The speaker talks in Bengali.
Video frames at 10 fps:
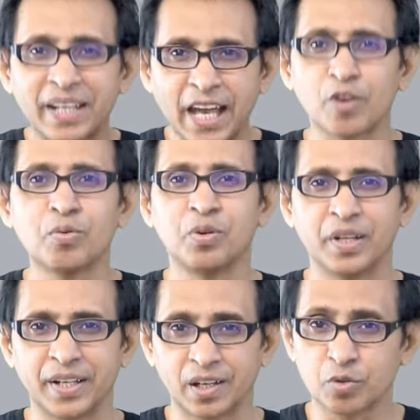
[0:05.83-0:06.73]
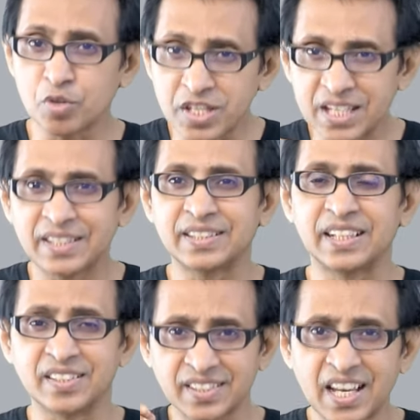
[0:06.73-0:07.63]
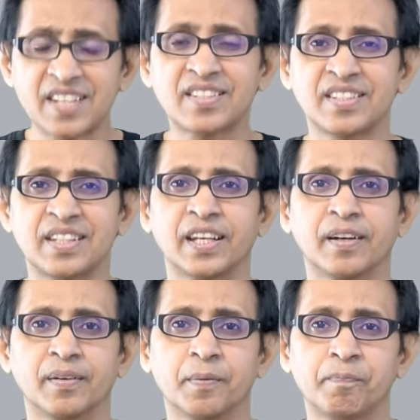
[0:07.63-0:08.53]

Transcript: কেন ভুলে না কোশ্চেন ইজ দ্যাট সায়েন্স ইজ দেয়ার